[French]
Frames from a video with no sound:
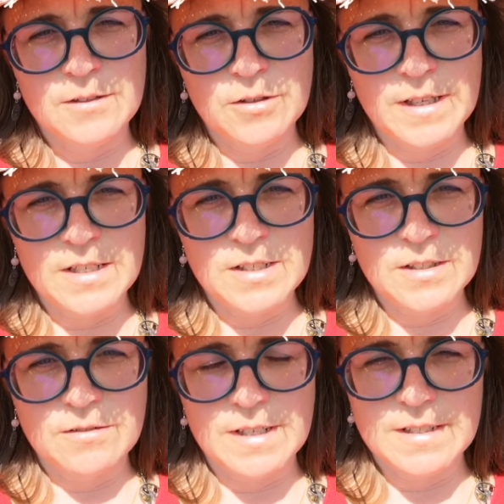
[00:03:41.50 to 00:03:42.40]
de
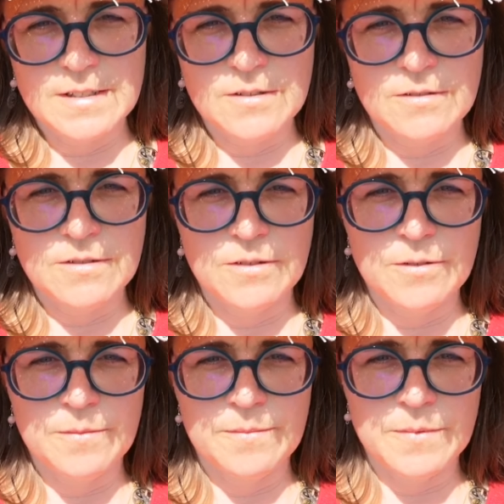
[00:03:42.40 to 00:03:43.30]
réagir dans l'instant
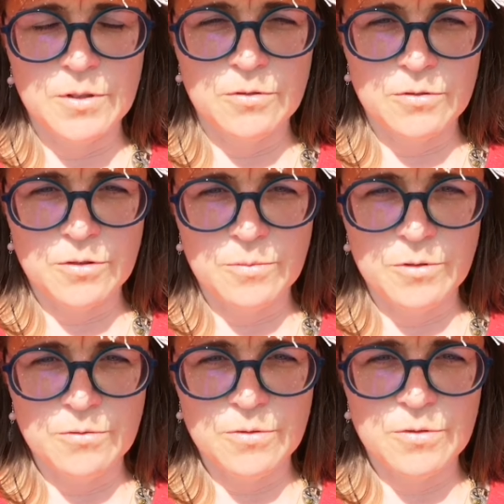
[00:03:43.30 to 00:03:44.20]
de notre
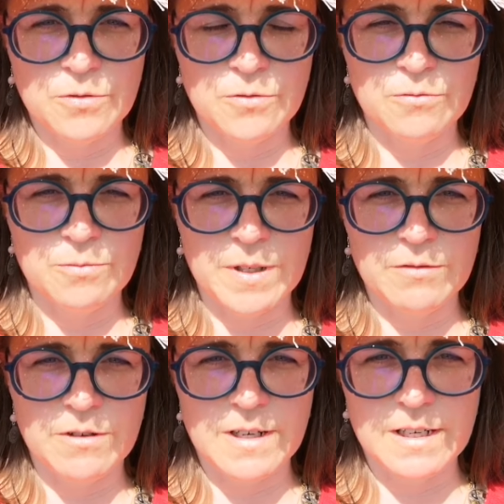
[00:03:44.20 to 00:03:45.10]
mieux sans tout
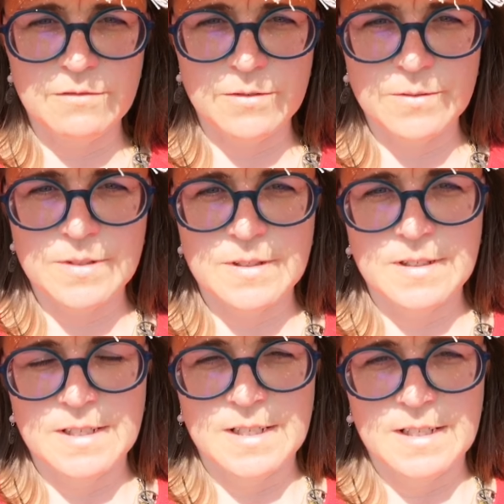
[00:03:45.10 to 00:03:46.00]
prévoir à l'avance.
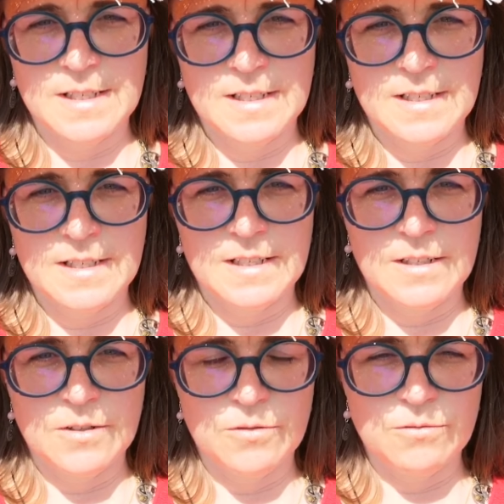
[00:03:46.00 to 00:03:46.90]

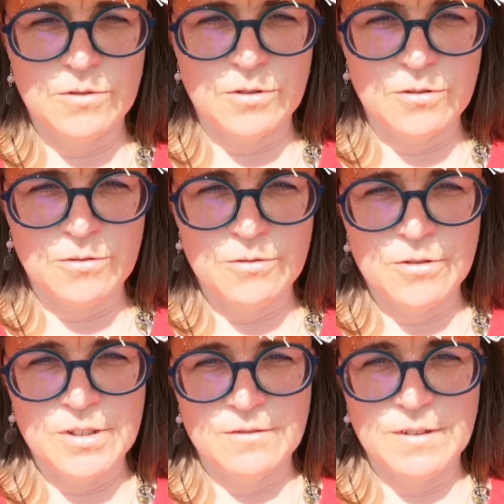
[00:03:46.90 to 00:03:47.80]
Donc en
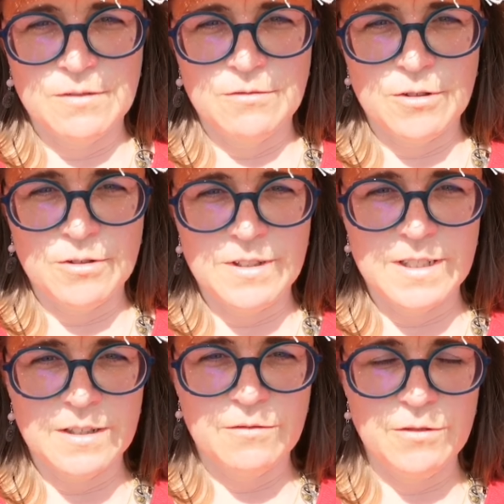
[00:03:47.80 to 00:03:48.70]
gros, j'ai envie de vous
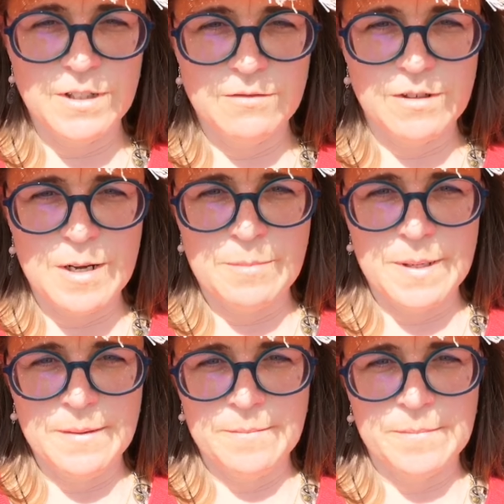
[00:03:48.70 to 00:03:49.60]
redire, foutez-vous la
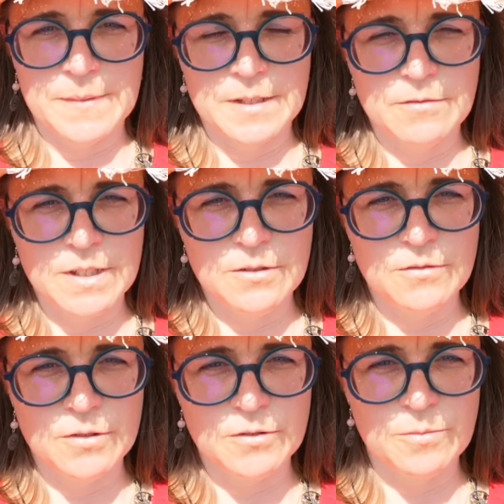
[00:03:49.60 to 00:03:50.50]
paix, Faites
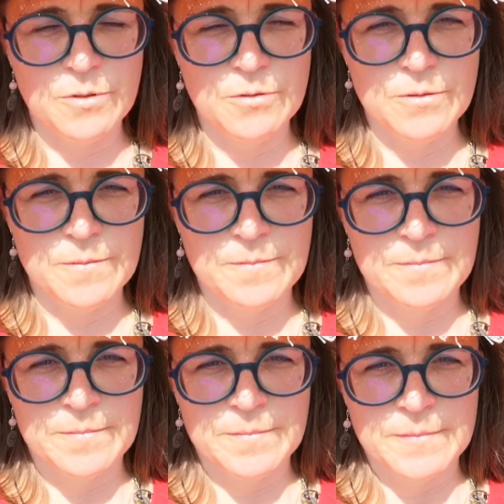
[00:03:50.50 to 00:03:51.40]
de votre mieux.
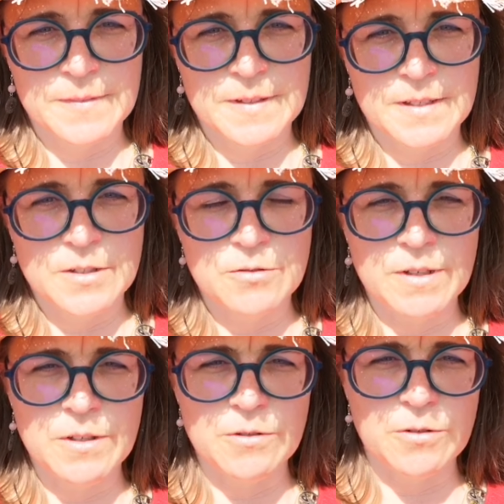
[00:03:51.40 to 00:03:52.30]

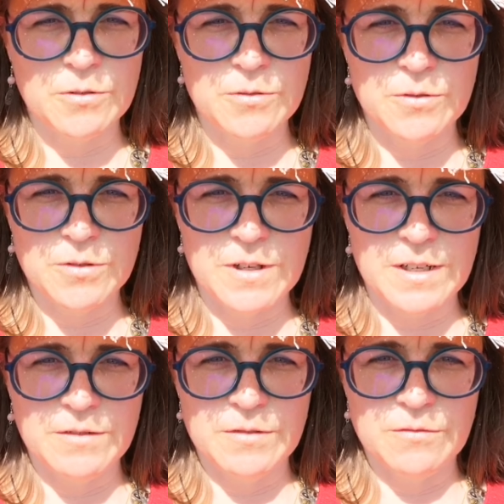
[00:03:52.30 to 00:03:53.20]
Soyez heureux de ce que
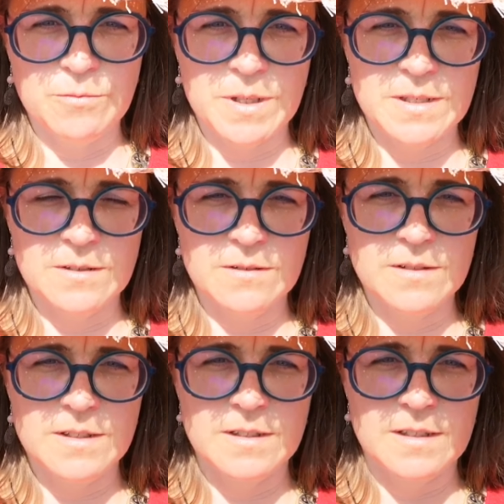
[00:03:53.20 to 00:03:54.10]
la vie vous
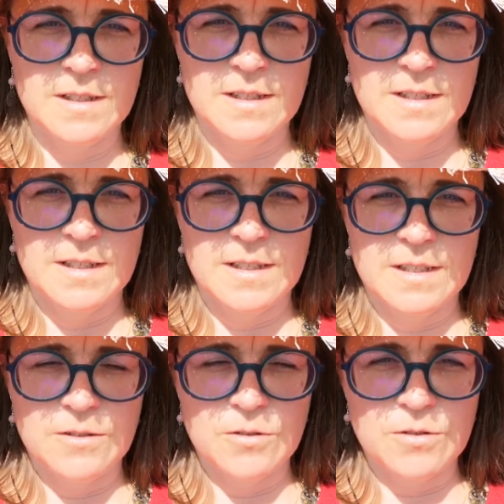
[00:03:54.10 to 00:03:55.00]
présente,
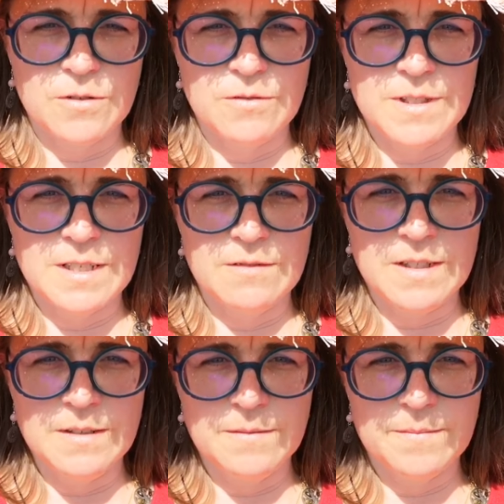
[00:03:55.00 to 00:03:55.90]
de ce que vous
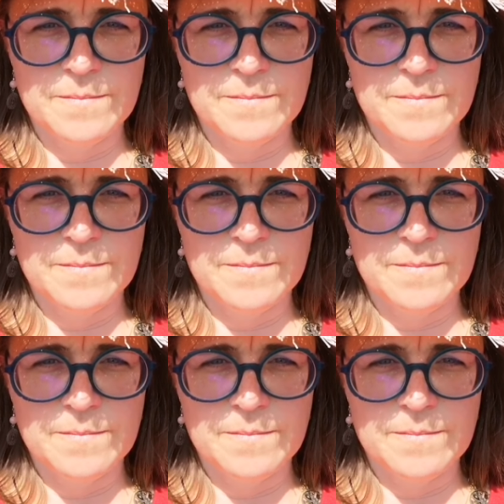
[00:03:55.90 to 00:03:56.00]
avez,